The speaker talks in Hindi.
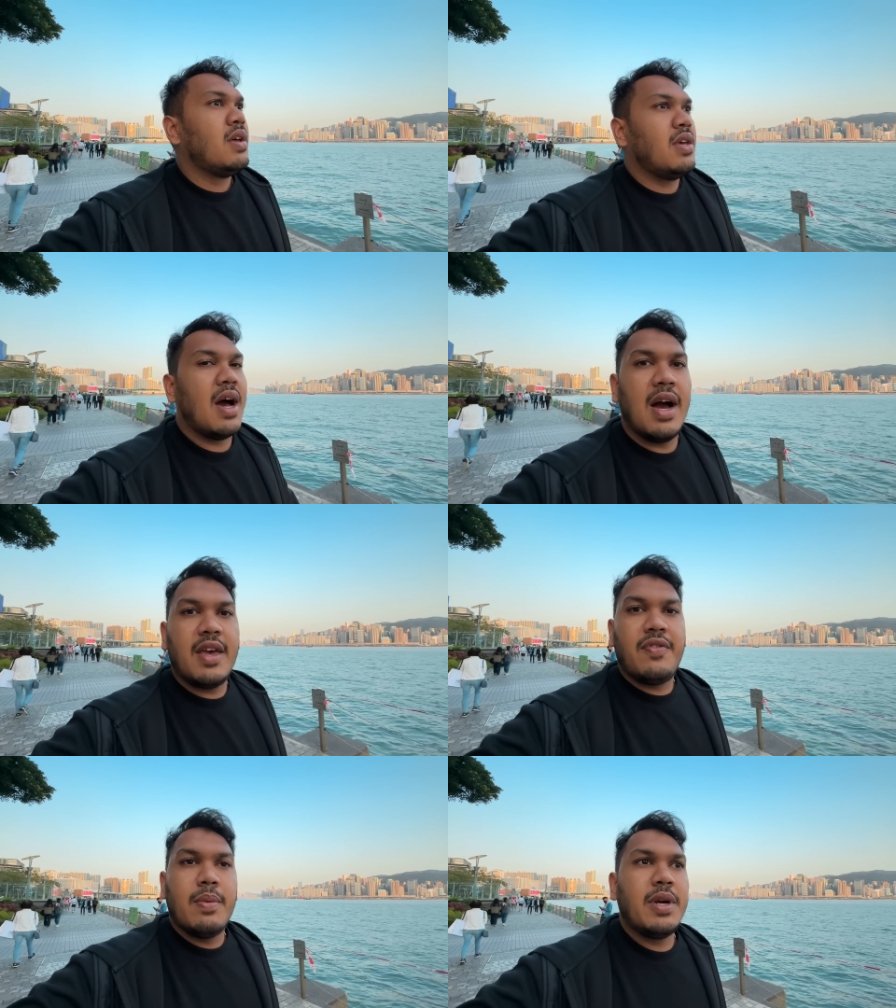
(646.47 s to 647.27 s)
यहाँ की
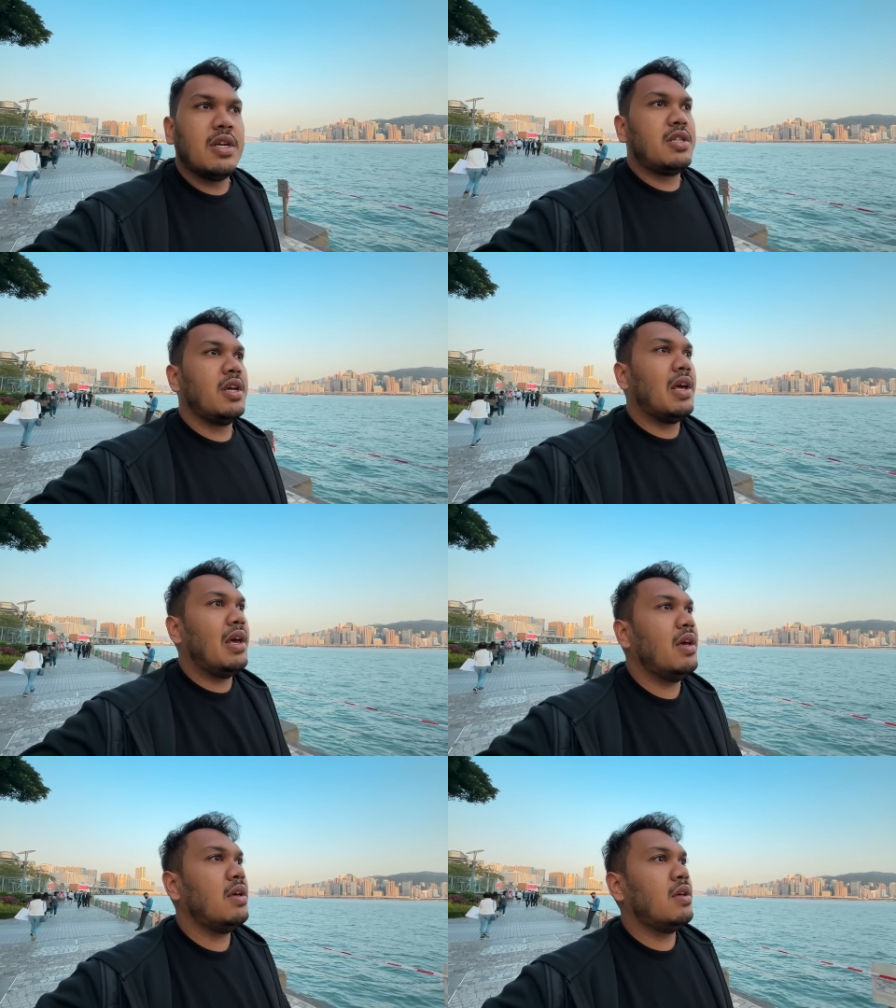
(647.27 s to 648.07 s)
फिल्म इंडस्ट्री के
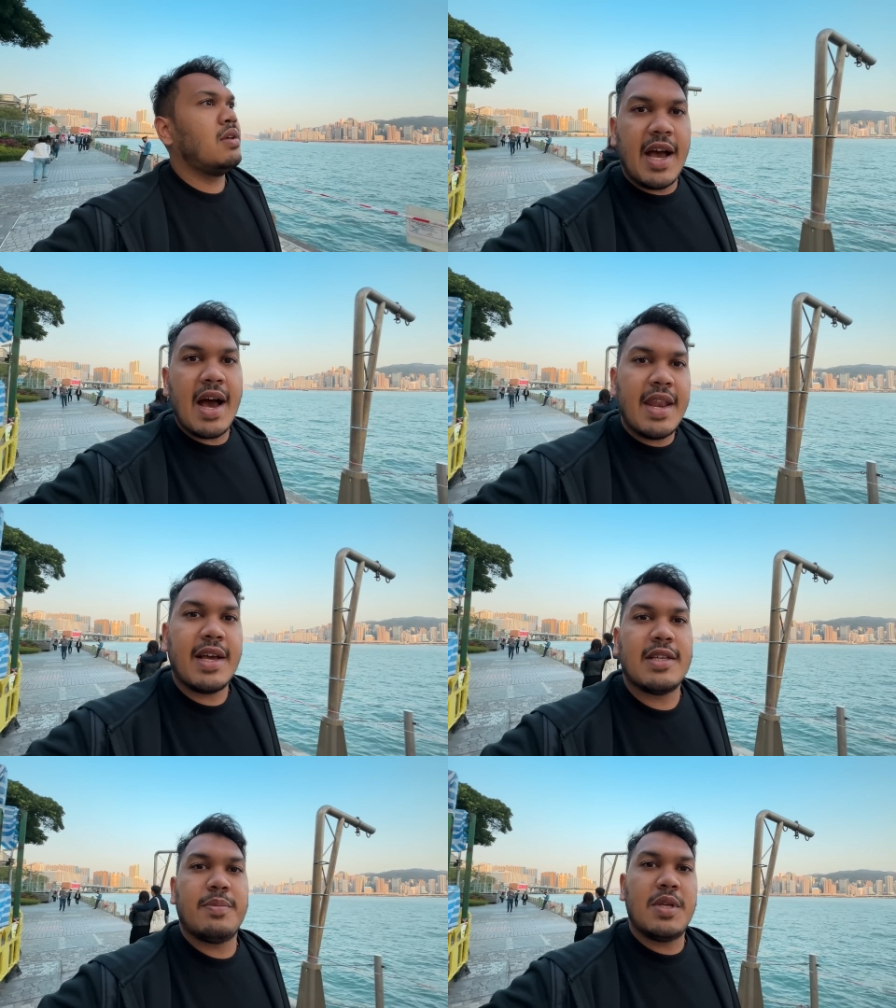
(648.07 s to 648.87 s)
लिए एंड यहाँ आने
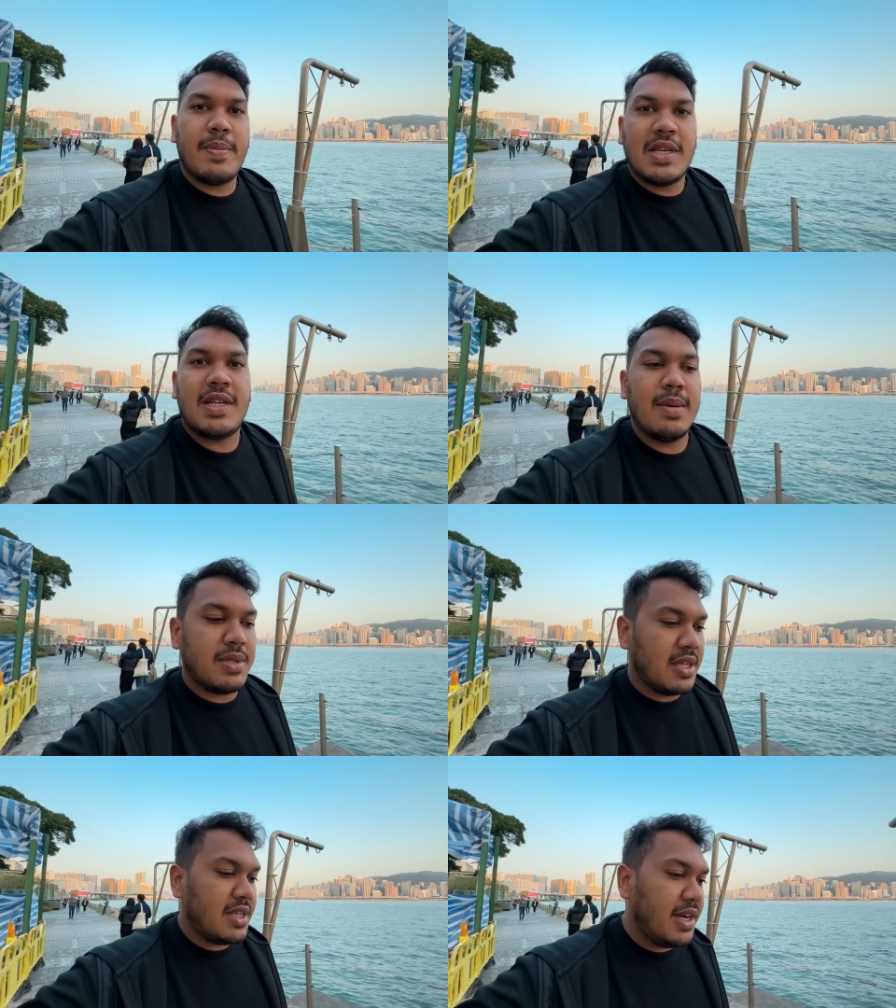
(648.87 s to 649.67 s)
का सबसे बेस्ट टाइम
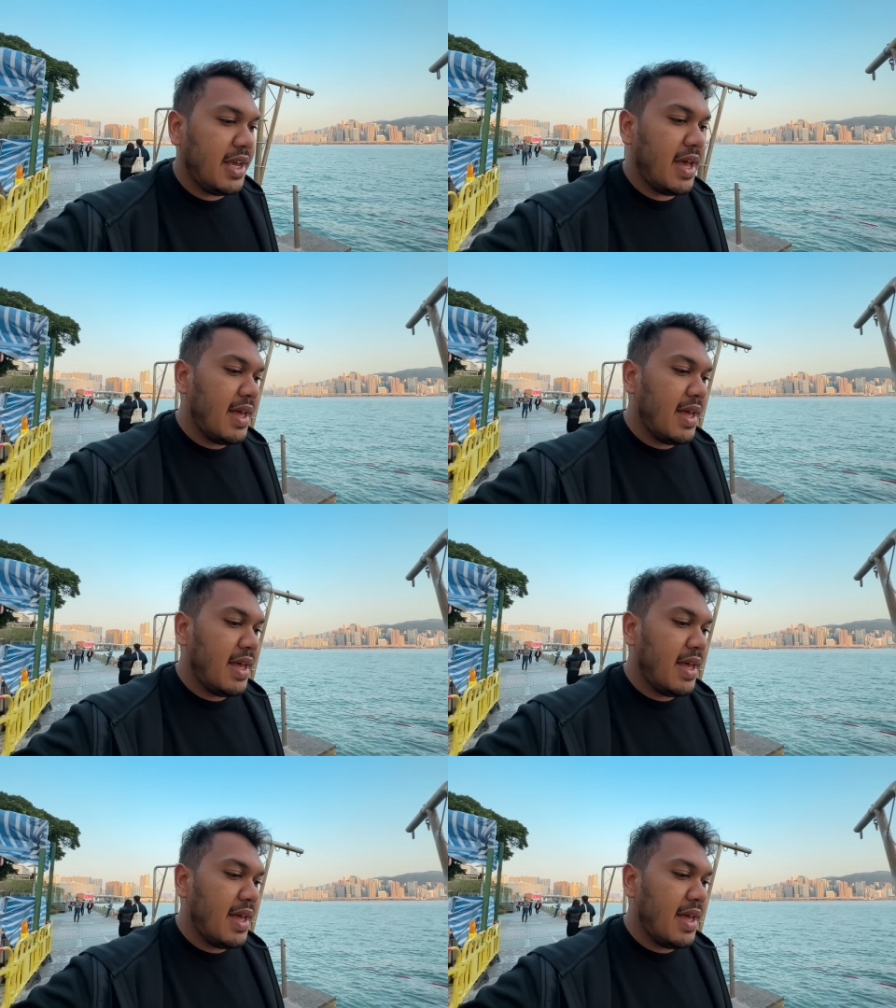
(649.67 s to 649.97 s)
सनसेट ही है